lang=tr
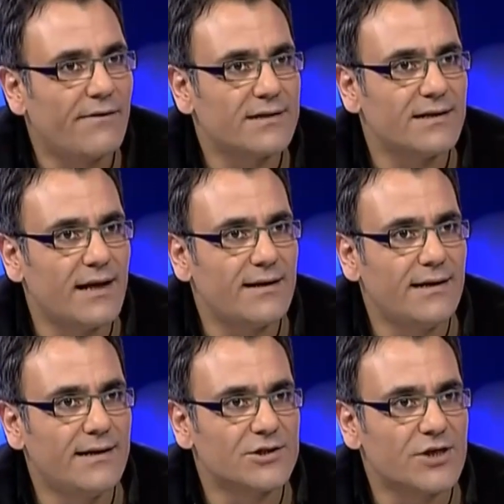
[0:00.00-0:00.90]
verdiğin en
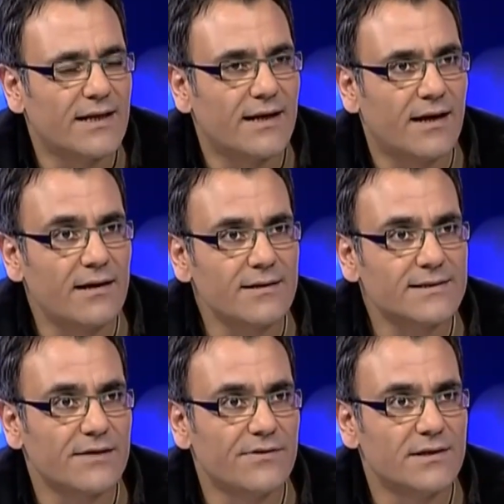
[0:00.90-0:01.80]
ilginç hediye ne?
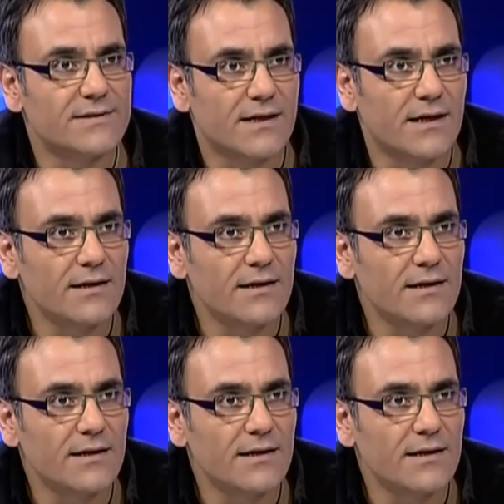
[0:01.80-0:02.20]
Sevdiğini sana